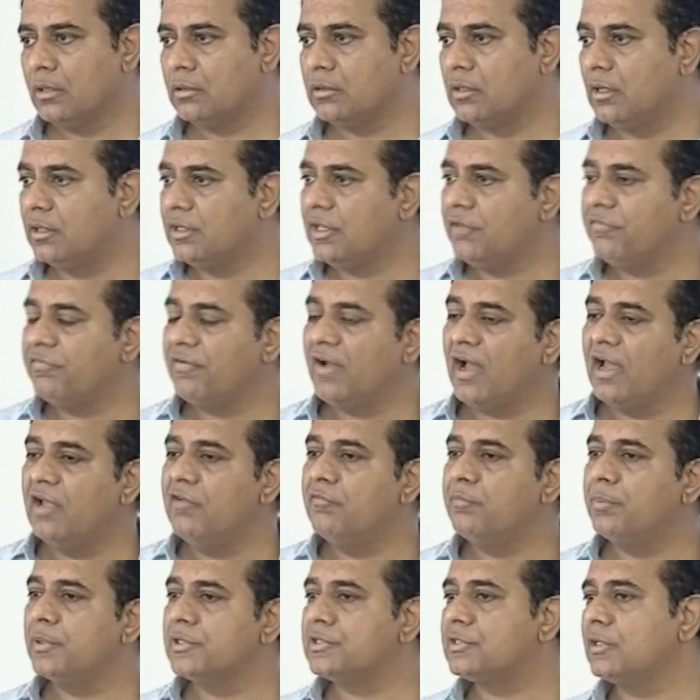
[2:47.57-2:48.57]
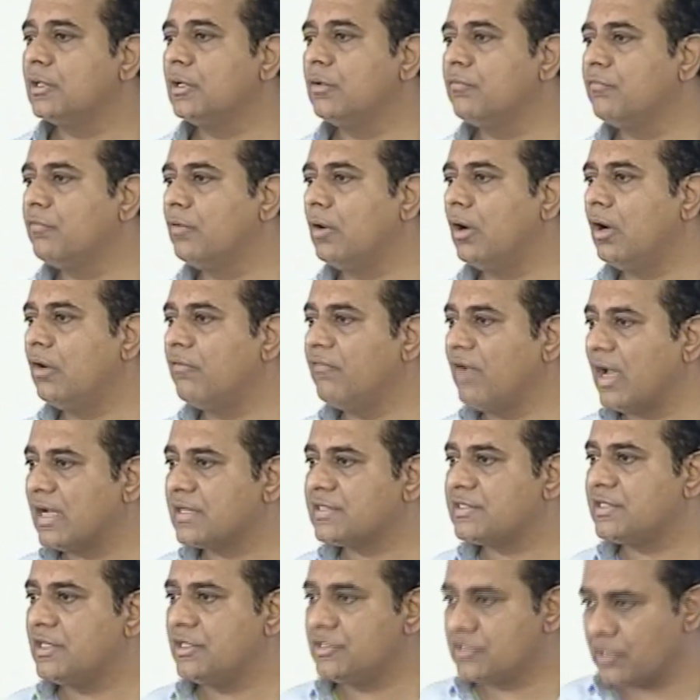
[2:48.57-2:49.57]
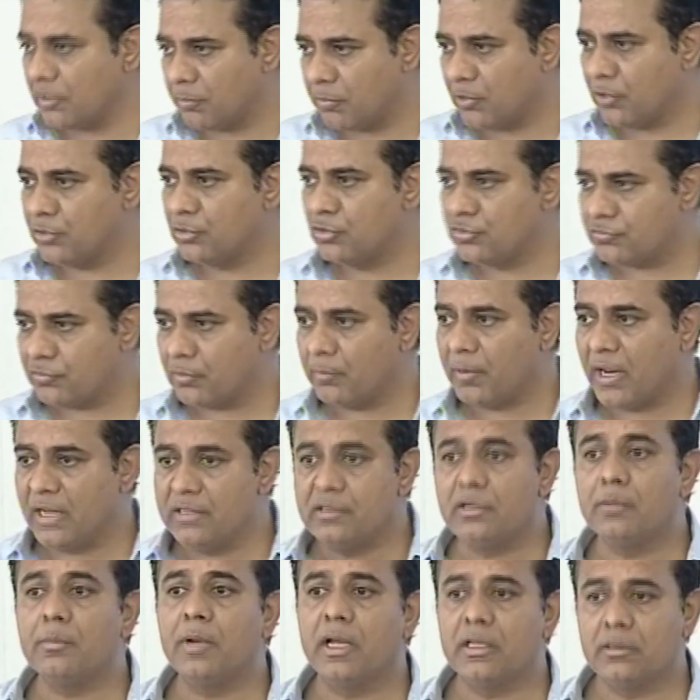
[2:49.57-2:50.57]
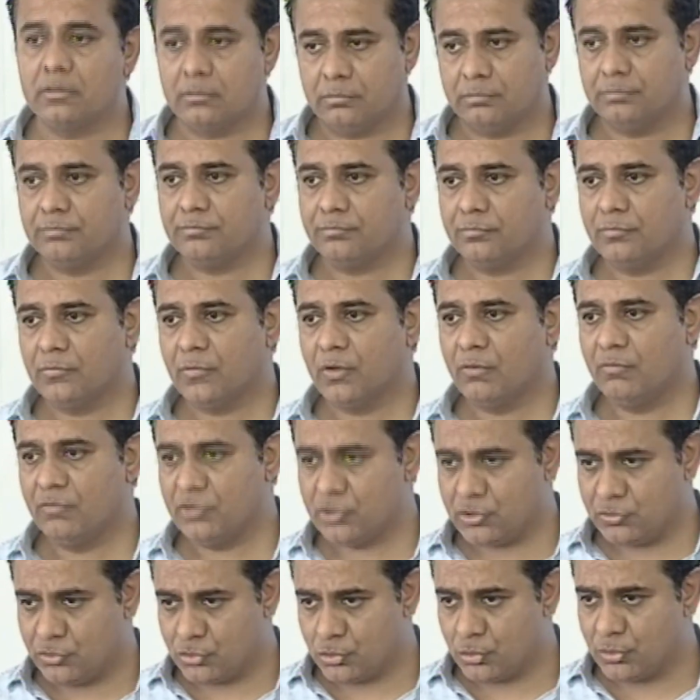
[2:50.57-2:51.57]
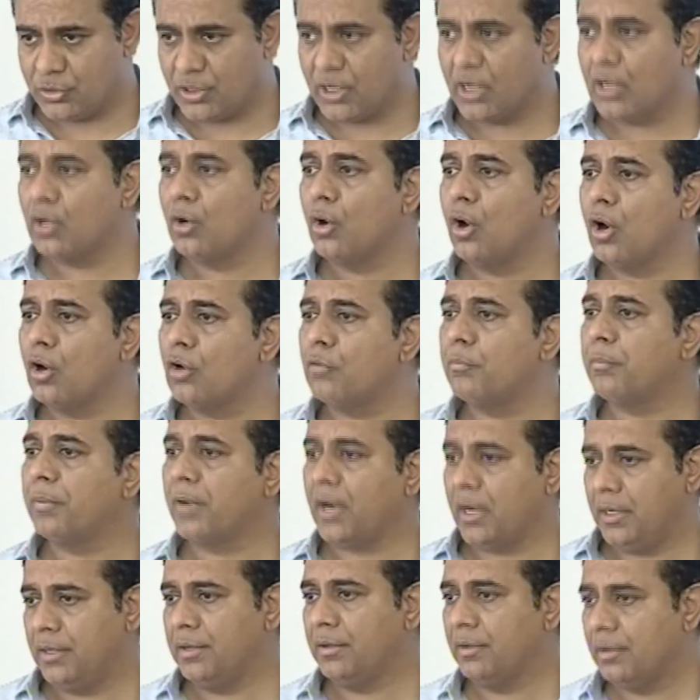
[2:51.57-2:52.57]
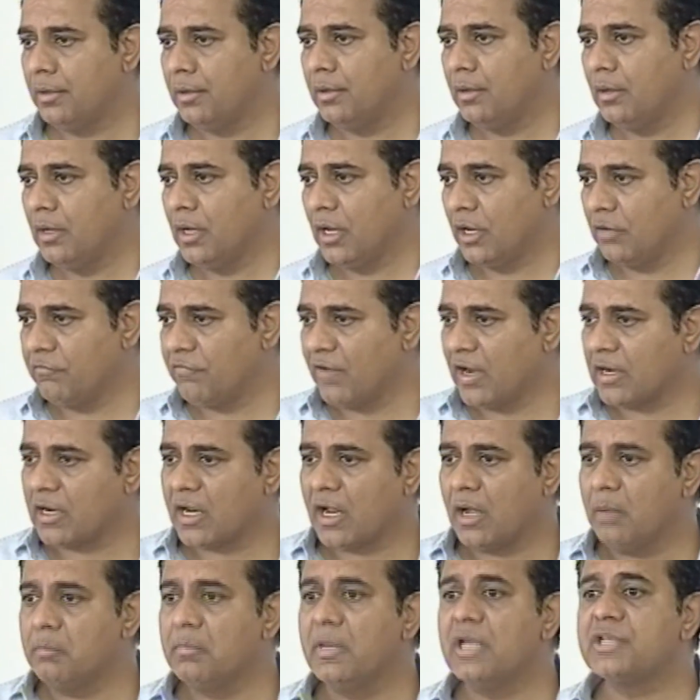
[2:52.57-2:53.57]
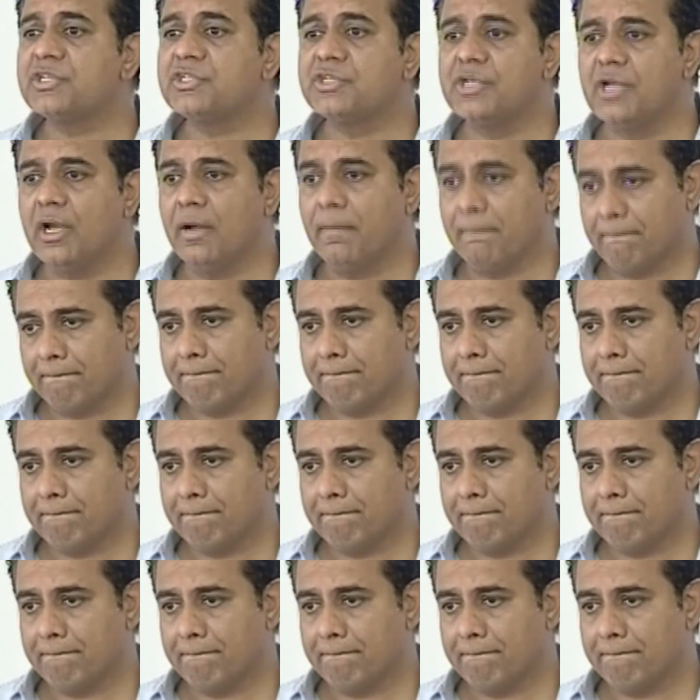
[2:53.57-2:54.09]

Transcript: థర్టీ ఫైవ్ పర్సెంట్ ఆఫ్ వరల్డ్ వ్యాక్సిన్స్ ఆర్ ప్రొడ్యూస్ ఫ్రమ్ హైదరాబాద్ విచ్ షుడ్ టేక్ అ లాడ్ ఆఫ్ ప్రైడ్ ఇన్ఫ్యాక్ట్ కమ్ నెక్స్ట్ ఇయర్